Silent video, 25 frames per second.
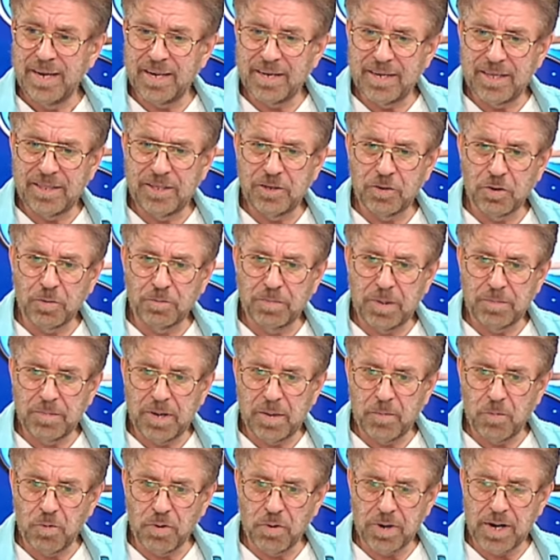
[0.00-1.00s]
الذي
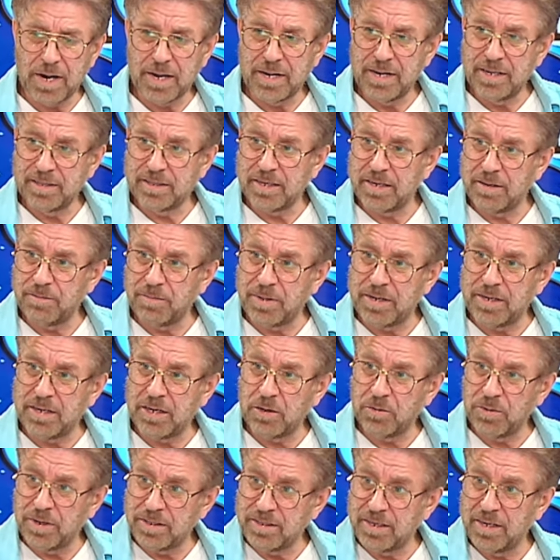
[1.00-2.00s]
ربما مقارنة
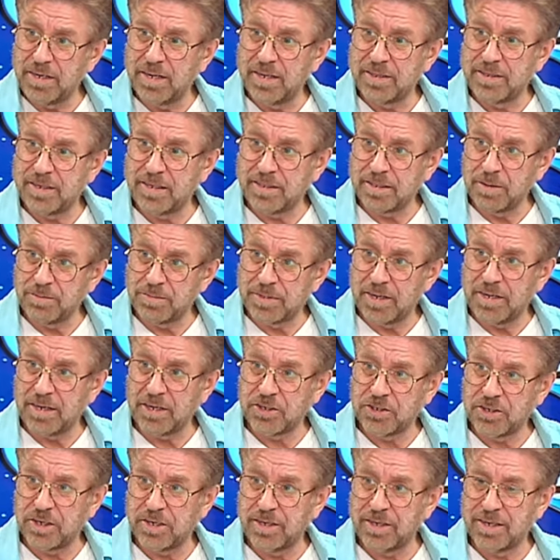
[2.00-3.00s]
بالنوادي التي
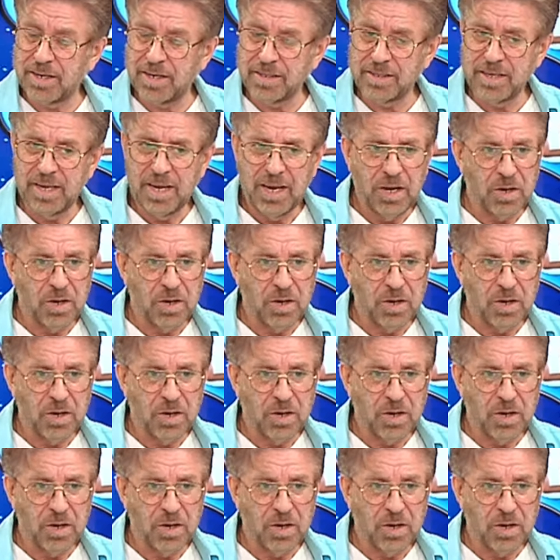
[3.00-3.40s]
تمتلك شركات